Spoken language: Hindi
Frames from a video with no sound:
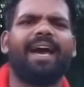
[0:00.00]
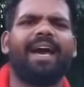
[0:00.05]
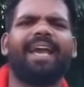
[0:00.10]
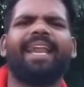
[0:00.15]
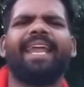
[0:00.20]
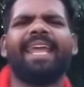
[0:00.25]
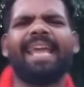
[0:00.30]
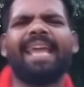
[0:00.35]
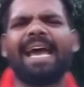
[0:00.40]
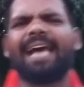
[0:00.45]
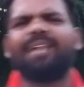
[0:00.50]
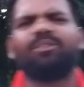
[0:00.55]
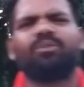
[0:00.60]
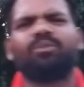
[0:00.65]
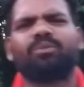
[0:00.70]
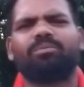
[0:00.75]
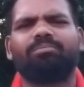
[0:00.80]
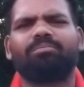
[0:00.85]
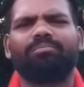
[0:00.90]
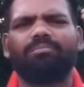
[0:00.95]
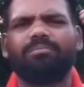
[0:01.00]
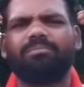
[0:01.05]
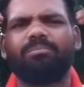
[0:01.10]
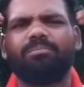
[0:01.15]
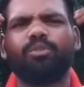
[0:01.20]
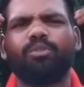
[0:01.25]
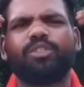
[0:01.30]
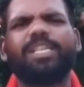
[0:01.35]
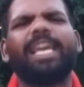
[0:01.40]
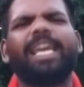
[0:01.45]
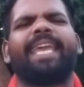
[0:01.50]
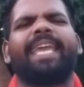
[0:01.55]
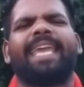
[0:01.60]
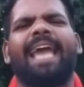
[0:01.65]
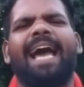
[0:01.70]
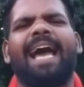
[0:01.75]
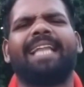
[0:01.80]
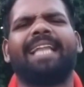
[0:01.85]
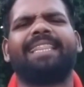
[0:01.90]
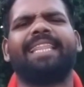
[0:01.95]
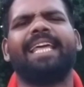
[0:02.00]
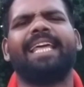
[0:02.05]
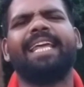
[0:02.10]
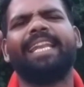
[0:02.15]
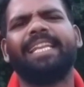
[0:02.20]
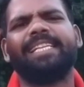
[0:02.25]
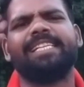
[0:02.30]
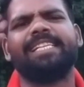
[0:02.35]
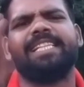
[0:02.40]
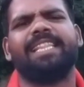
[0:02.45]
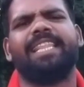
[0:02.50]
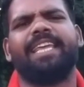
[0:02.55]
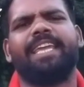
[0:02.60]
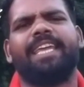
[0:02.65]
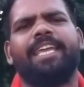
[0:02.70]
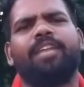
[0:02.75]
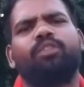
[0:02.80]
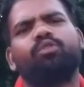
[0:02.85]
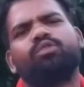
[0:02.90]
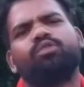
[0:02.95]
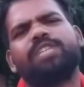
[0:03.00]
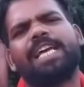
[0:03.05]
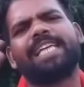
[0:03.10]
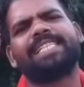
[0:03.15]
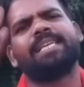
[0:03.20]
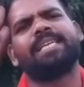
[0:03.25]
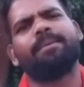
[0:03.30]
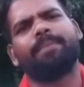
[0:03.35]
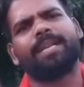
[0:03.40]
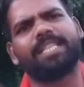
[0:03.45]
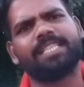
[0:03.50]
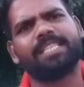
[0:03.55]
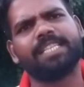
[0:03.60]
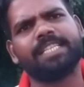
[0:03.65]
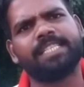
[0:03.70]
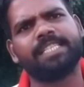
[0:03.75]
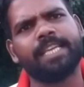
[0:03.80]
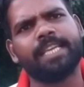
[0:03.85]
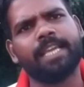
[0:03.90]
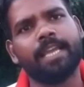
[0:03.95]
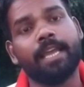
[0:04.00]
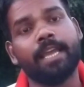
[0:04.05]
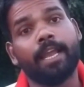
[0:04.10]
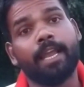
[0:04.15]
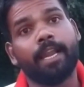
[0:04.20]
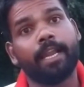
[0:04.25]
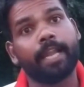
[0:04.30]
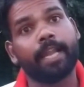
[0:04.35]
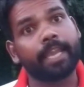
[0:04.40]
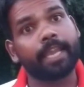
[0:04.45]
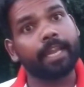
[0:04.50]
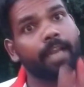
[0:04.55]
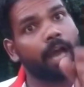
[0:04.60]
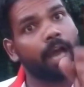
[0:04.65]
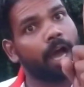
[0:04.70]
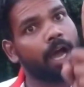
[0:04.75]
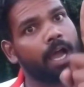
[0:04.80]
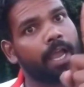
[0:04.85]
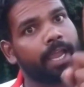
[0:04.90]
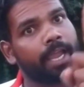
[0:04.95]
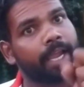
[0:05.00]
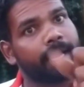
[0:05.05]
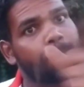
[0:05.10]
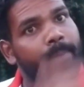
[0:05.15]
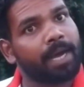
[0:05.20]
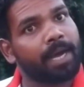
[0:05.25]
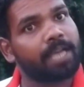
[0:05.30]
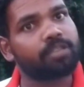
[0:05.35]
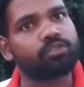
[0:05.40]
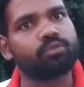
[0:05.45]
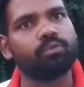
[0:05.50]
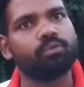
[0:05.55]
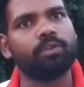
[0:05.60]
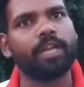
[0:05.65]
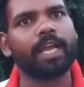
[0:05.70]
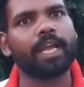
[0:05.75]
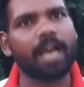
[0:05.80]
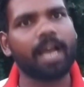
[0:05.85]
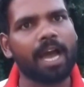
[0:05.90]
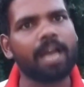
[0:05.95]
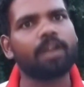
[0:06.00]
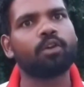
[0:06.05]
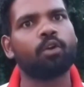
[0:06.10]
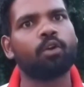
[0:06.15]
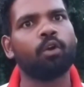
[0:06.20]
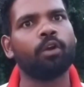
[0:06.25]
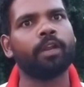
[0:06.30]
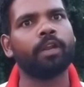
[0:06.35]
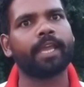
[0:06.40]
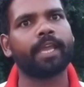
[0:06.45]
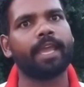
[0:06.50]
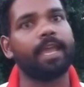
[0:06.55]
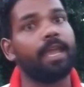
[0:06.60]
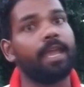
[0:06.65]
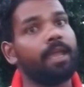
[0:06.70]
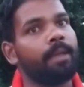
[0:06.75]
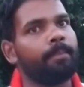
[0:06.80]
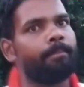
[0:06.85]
अरे यार मुझे क्या तेरी जिंदगी तू जैसे मर्जी जी लेकिन हाँ एक बात सुन ले कान खोल के